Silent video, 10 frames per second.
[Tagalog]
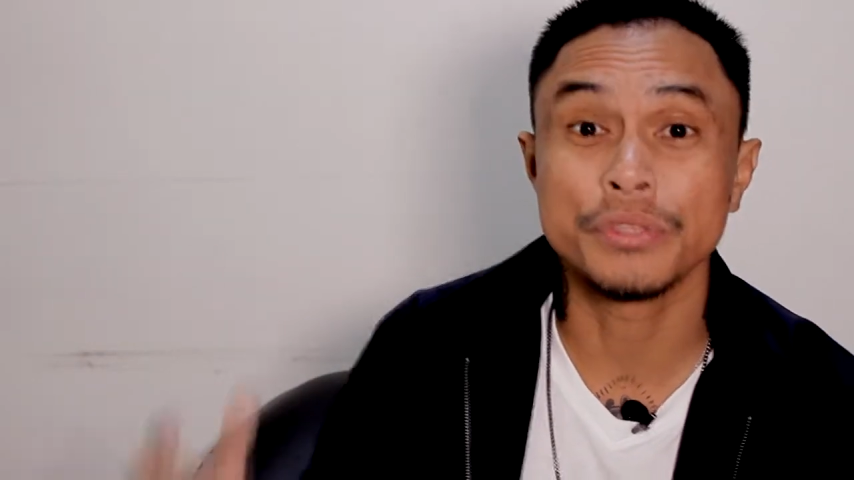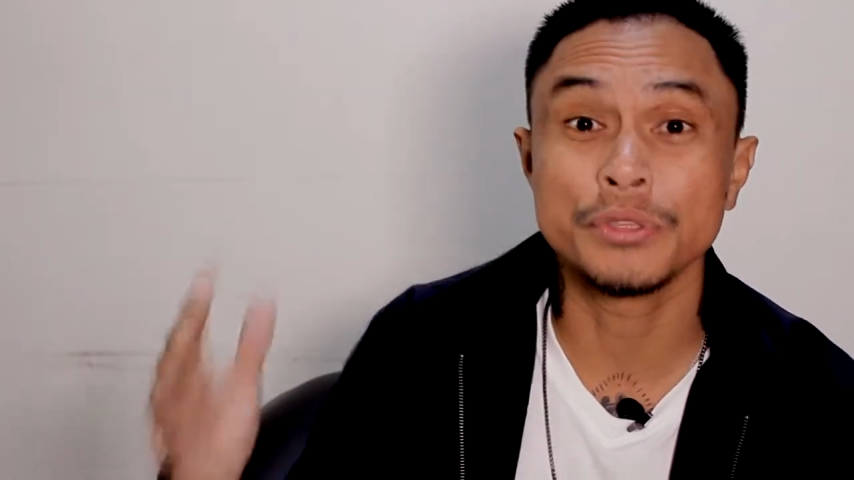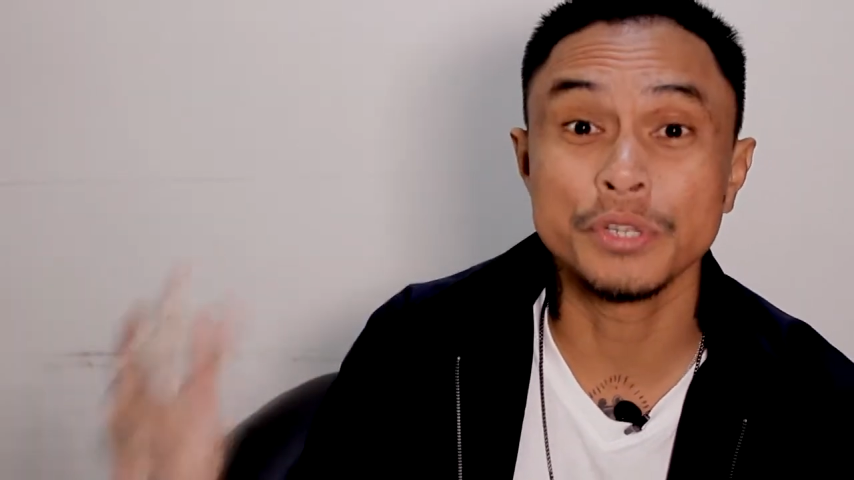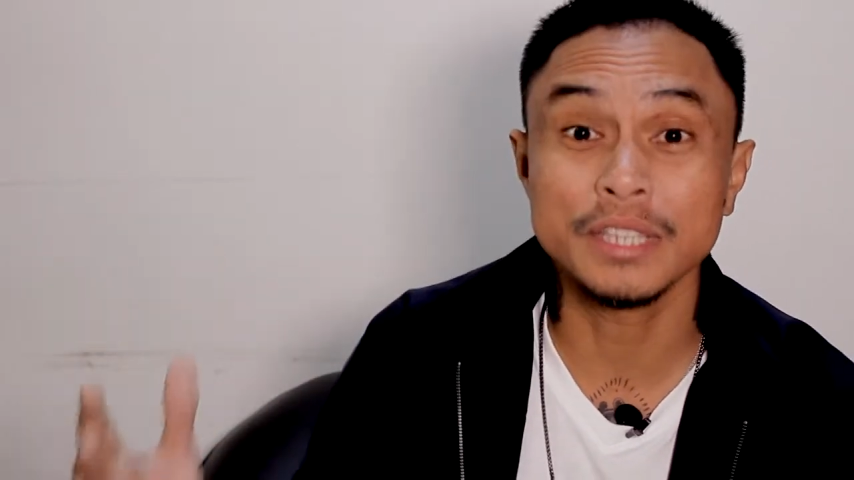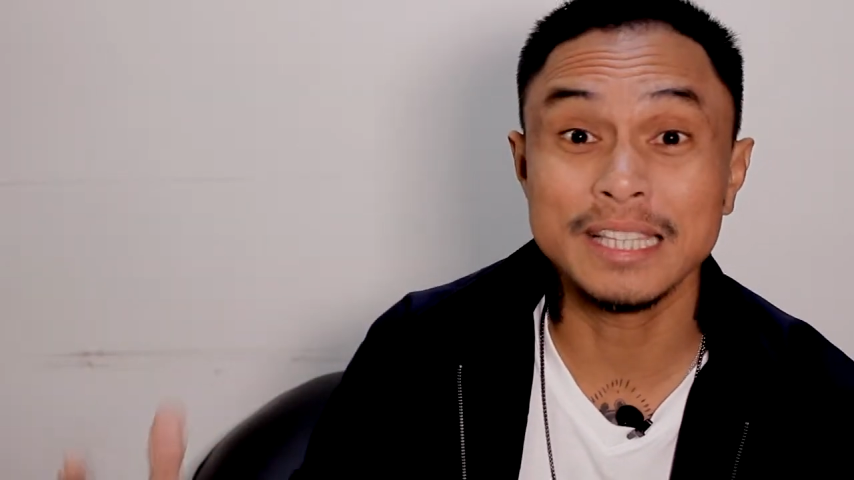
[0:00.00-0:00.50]

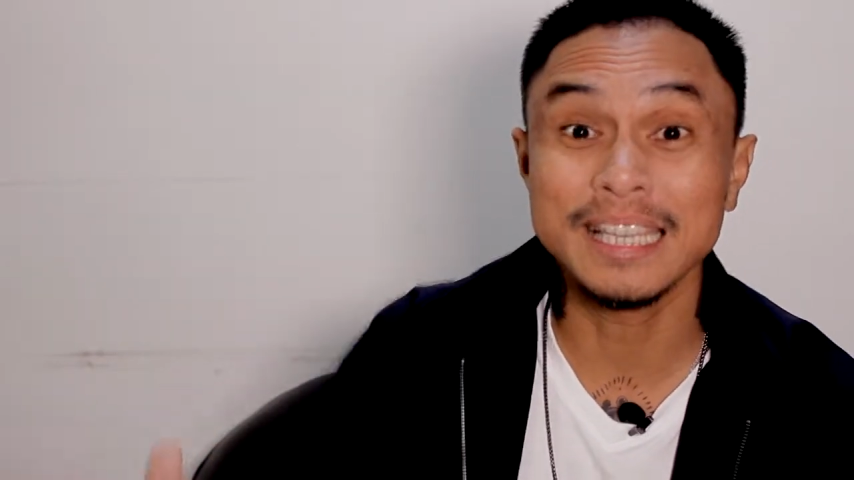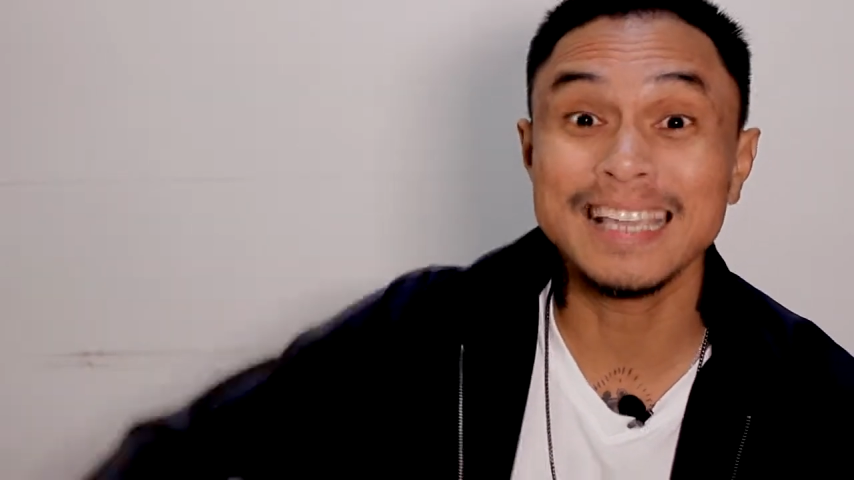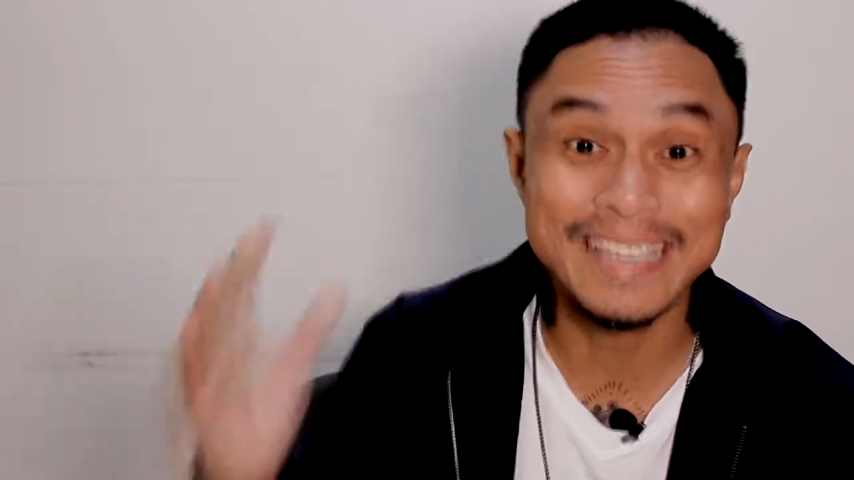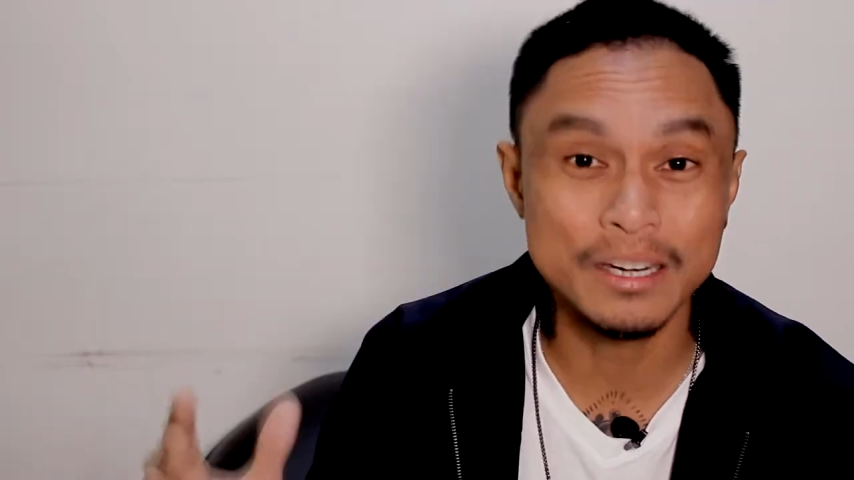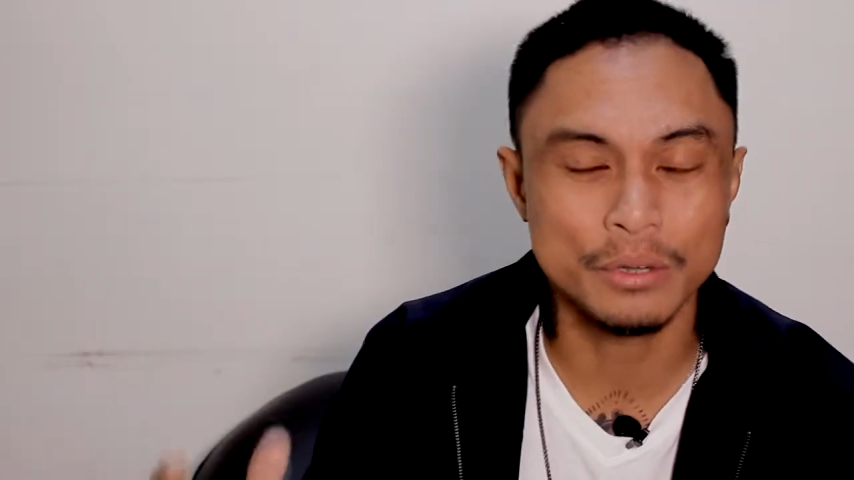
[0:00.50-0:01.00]
30
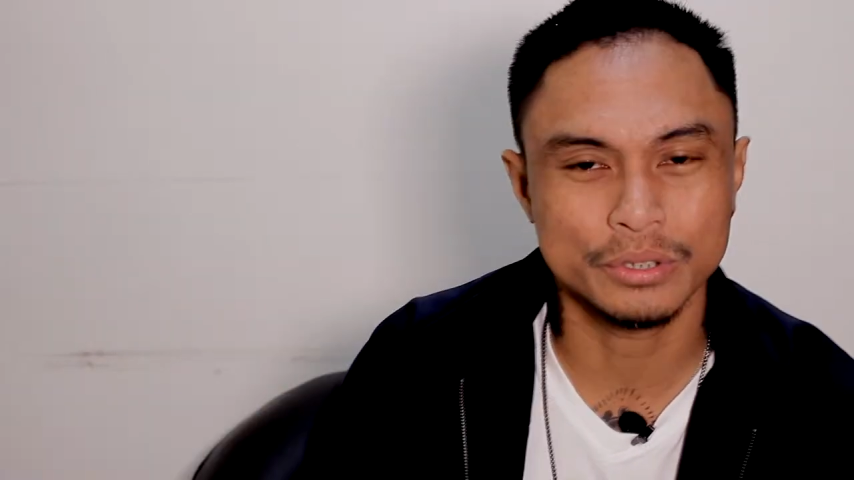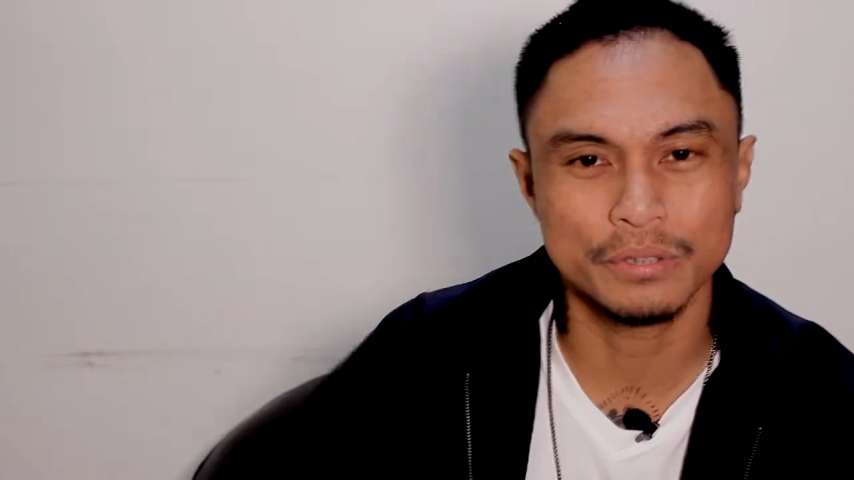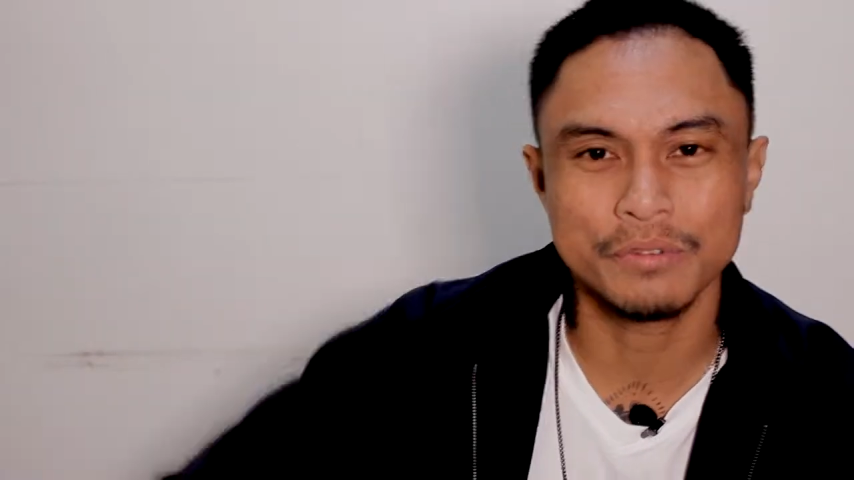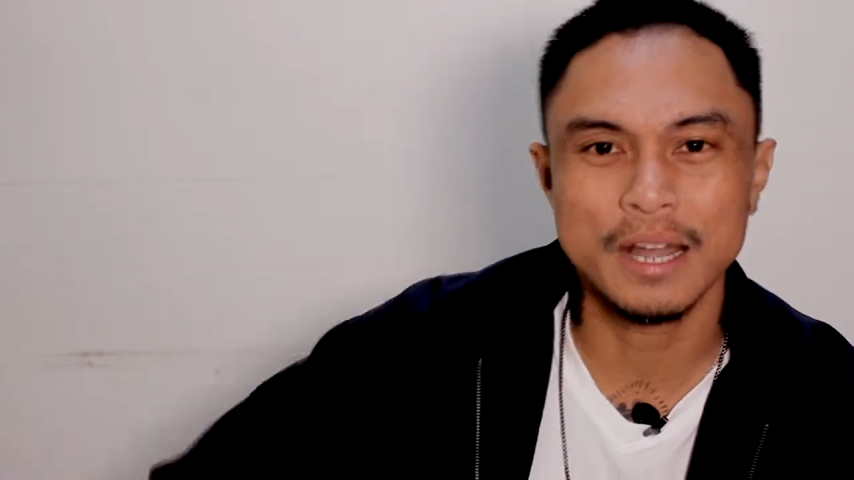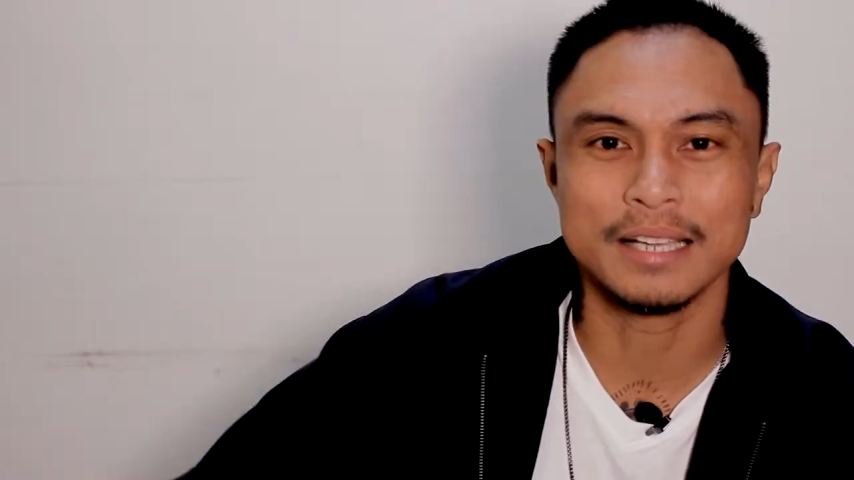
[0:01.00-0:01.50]
kilos
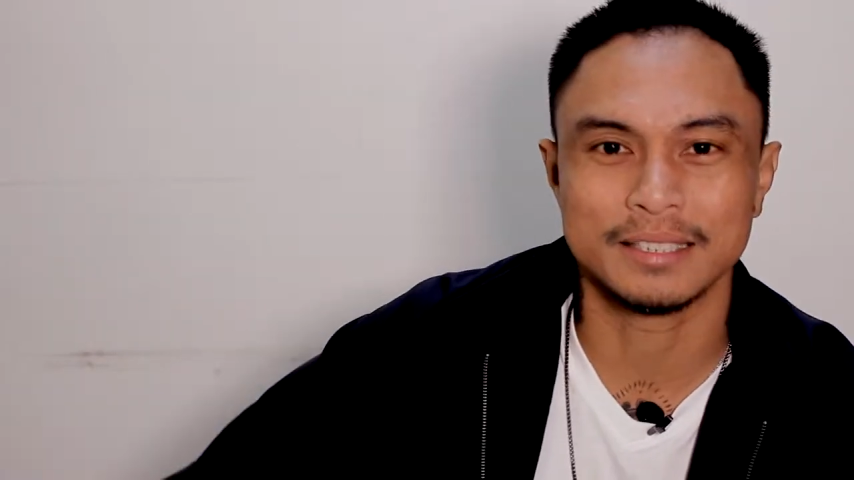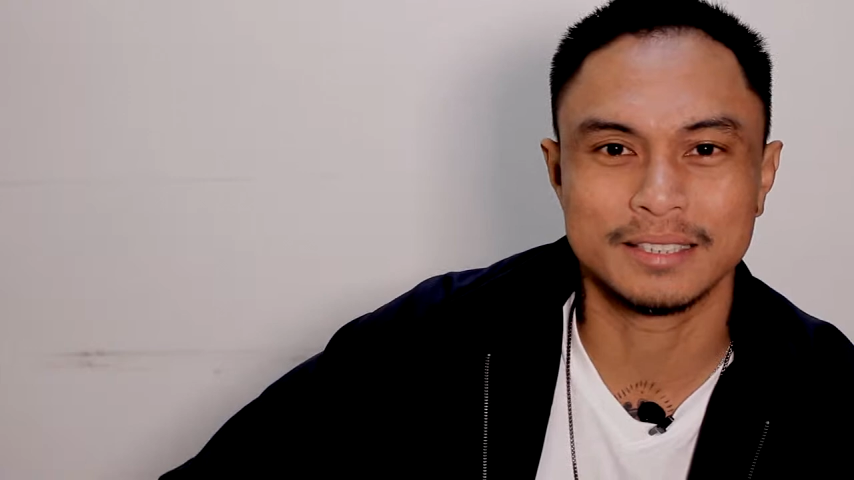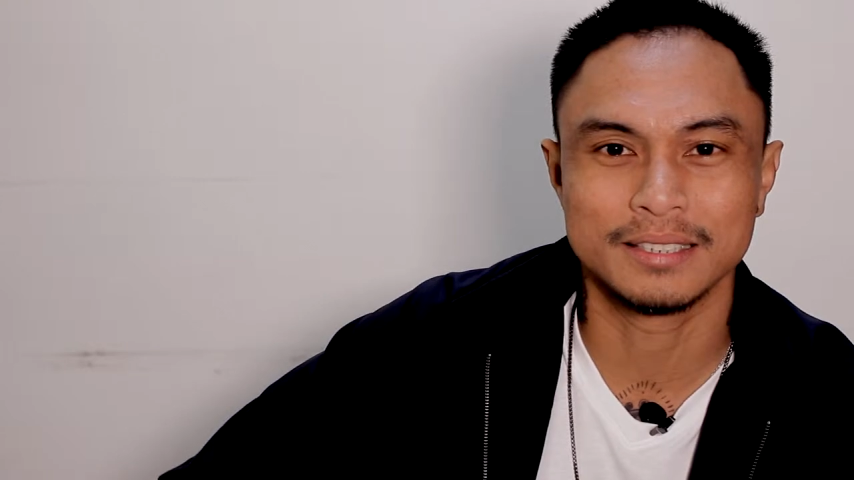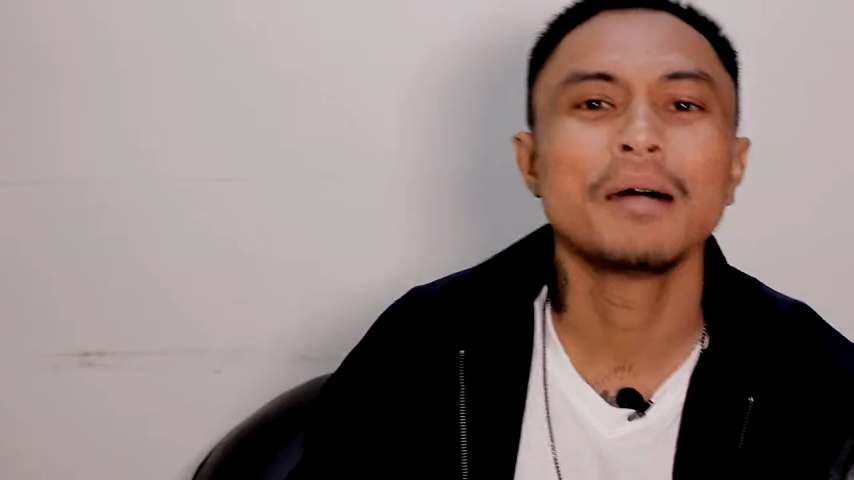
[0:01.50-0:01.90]
of rice.